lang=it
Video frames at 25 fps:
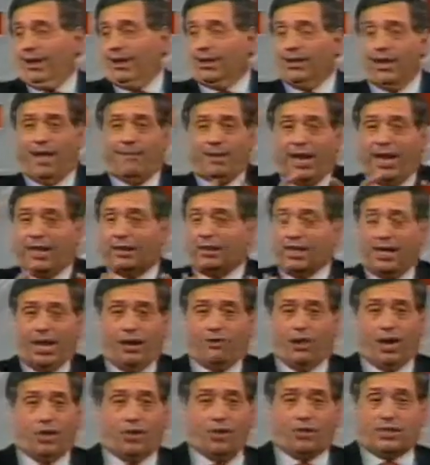La malattia è
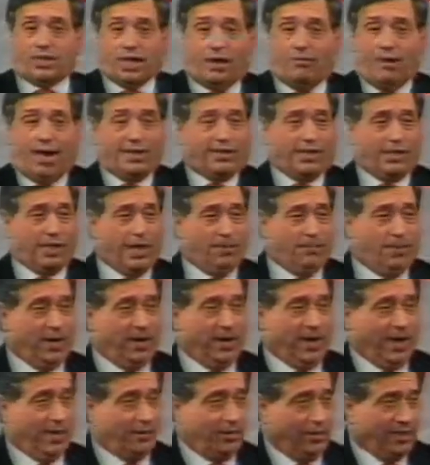una conseguenza del
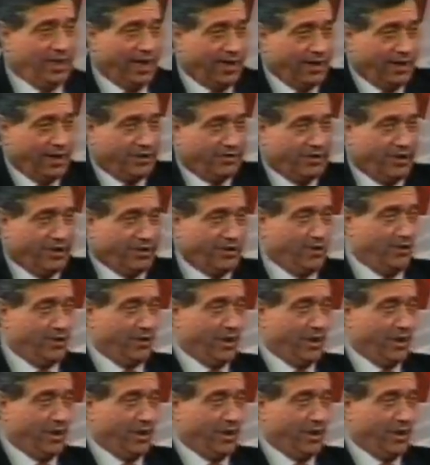peccato e della trasgressione